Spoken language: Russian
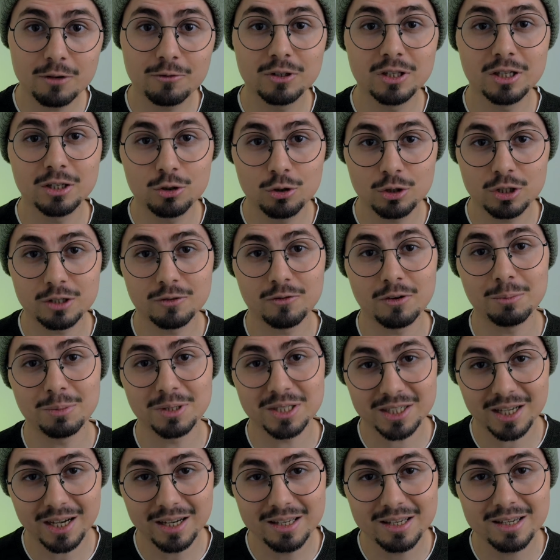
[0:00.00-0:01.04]
вы найдете в
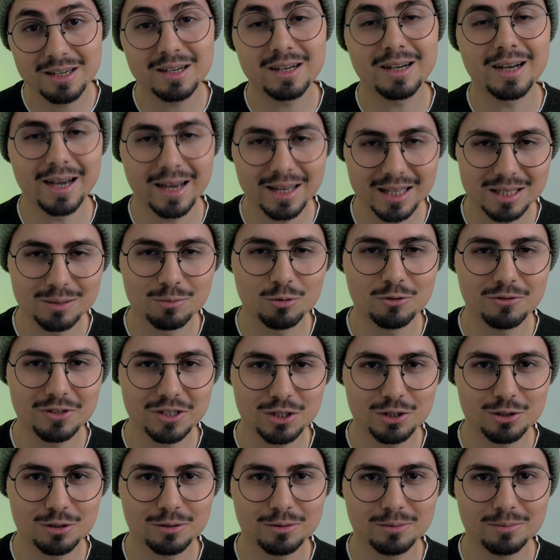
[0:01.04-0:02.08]
описании к этому
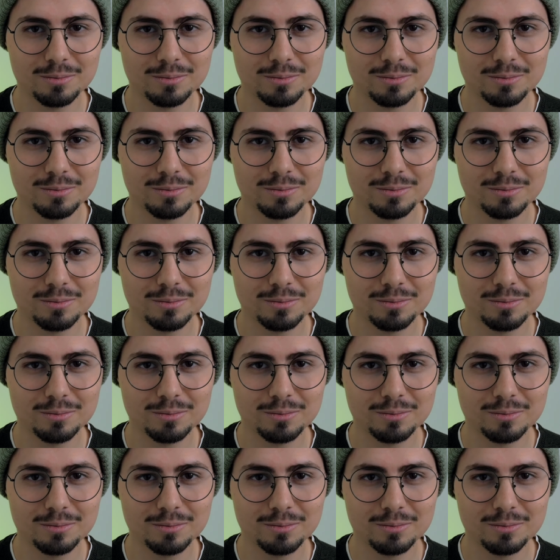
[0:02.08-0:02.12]
видео.